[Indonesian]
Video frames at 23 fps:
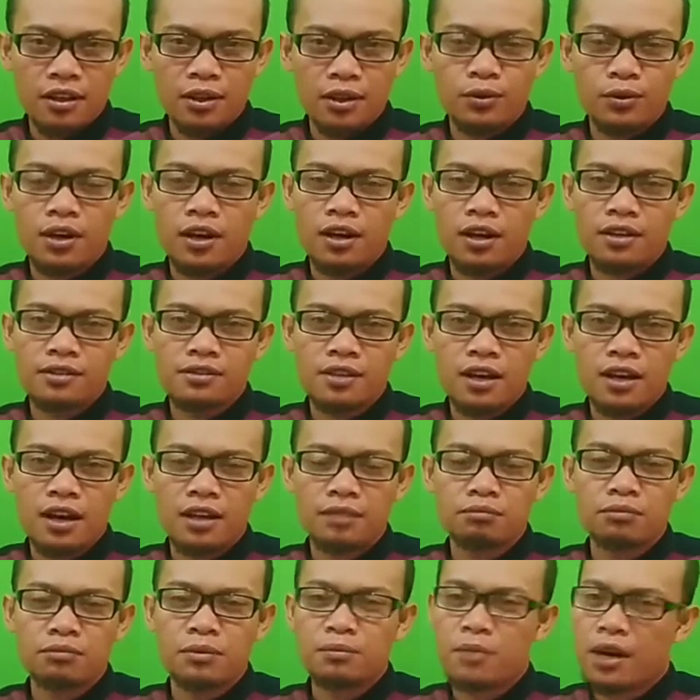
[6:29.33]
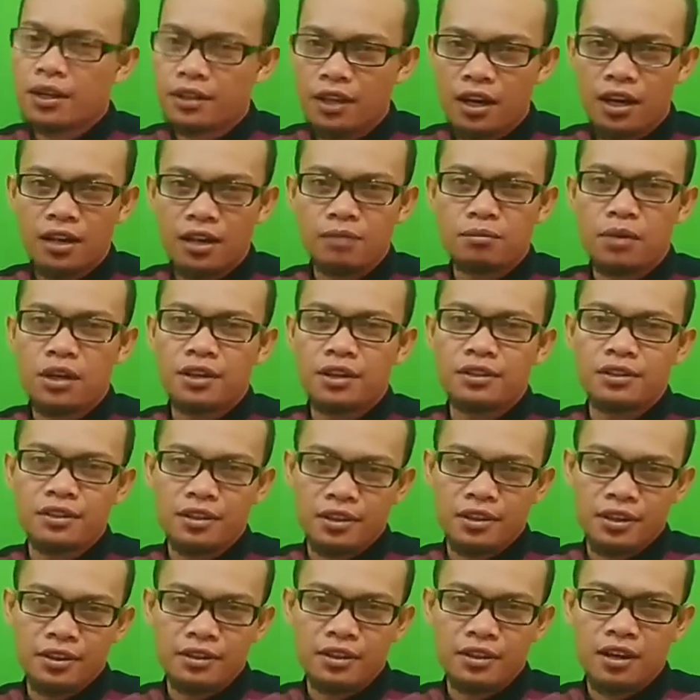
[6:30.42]
itu akan sangat membahagiakan bagi diri
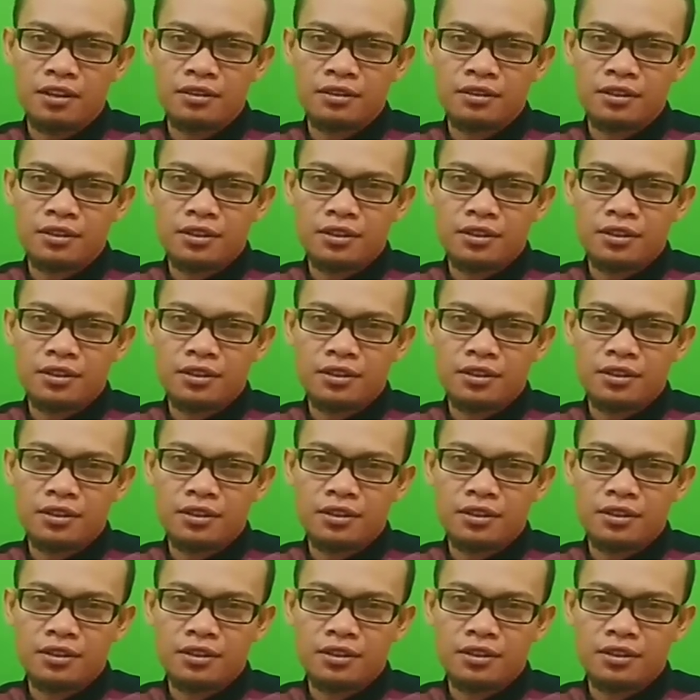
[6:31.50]
kita.